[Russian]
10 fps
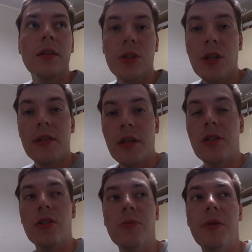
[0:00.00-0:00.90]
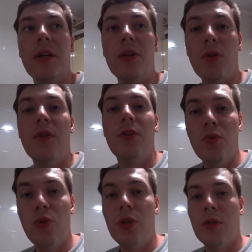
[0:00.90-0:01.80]
Сейчас я решил приготовить
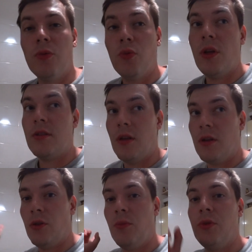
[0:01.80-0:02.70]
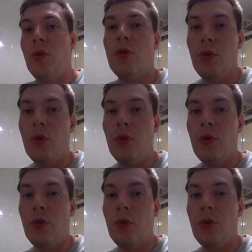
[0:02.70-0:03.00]
ужин. У нас за окном идет